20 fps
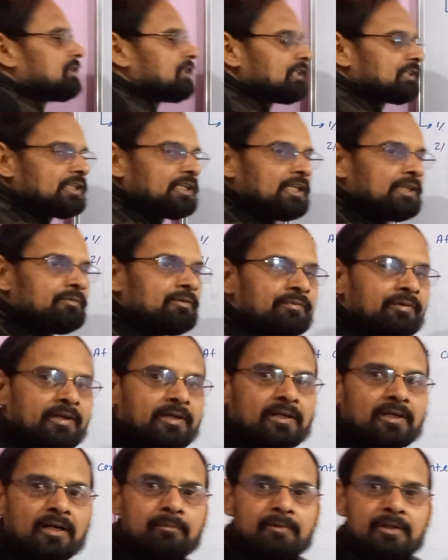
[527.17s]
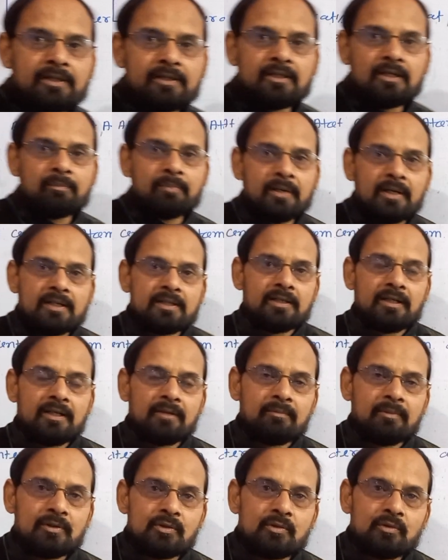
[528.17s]
जितने भी फंडामेंटल पार्टिकल
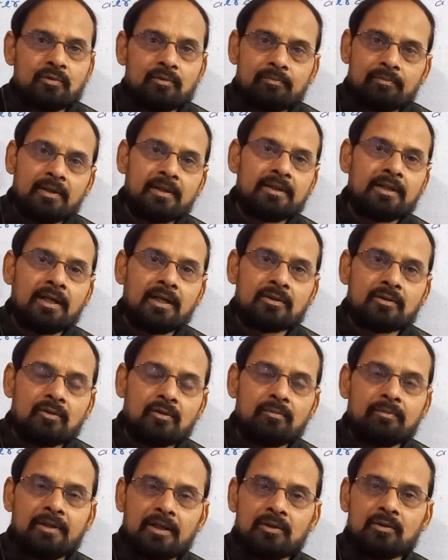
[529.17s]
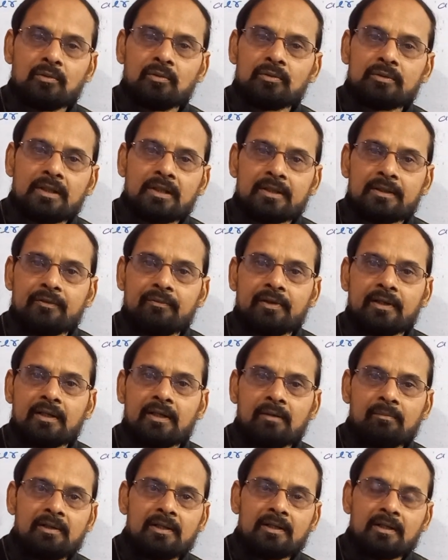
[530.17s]
हैं बच्चों याद करो मैंने दो तरह के
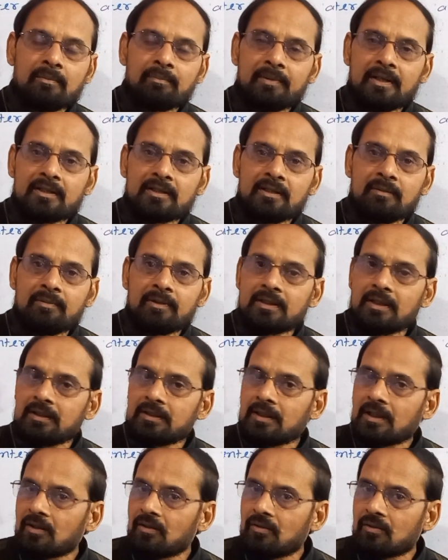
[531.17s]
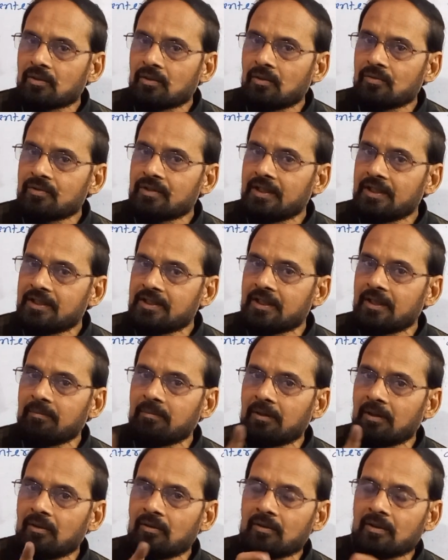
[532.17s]
फंडामेंटल पार्टिकल बताया था कौन कौन से
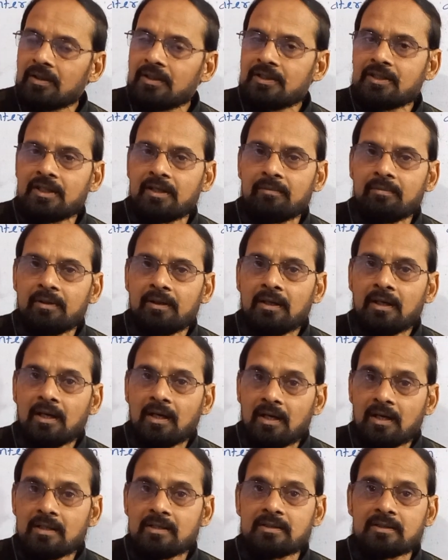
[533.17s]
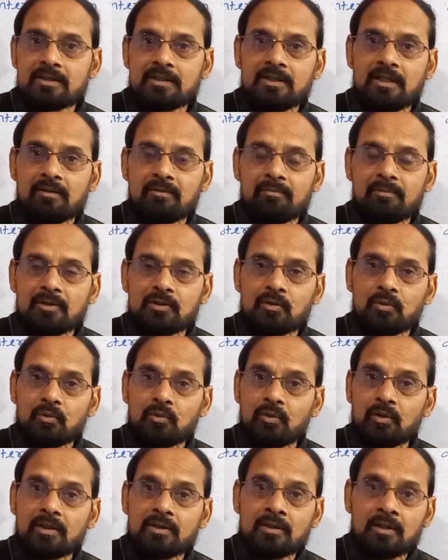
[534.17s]
स्टेबल और अनस्टेबल आज की डेट में बच्चों
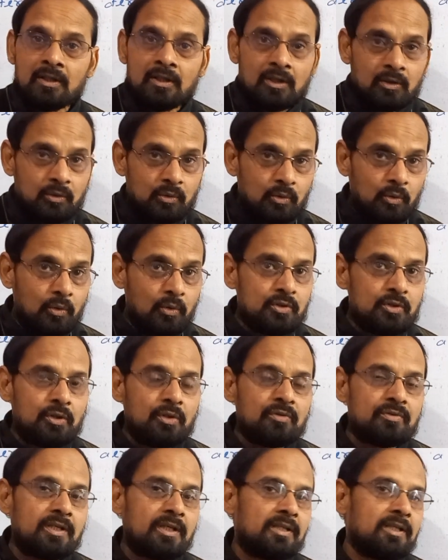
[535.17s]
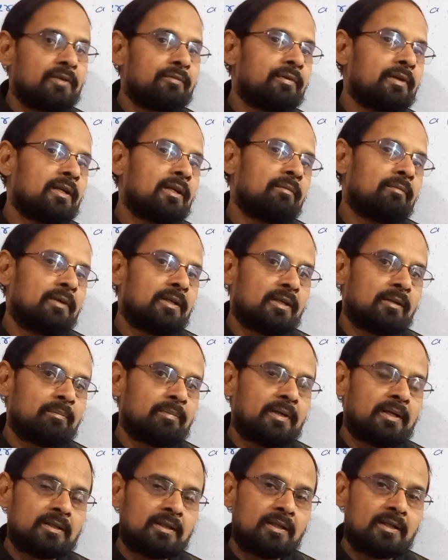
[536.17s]
दो दो सौ से अधिक फंडामेंटल
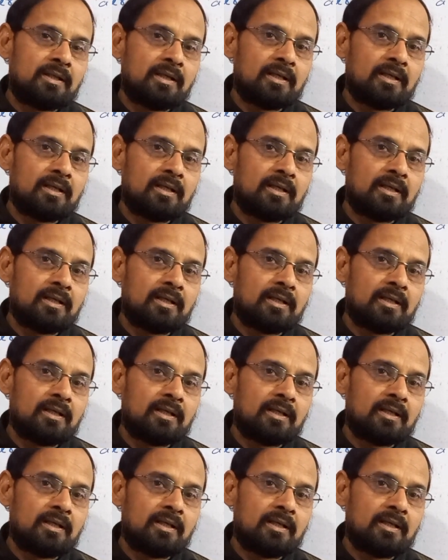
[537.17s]
पार्टिकल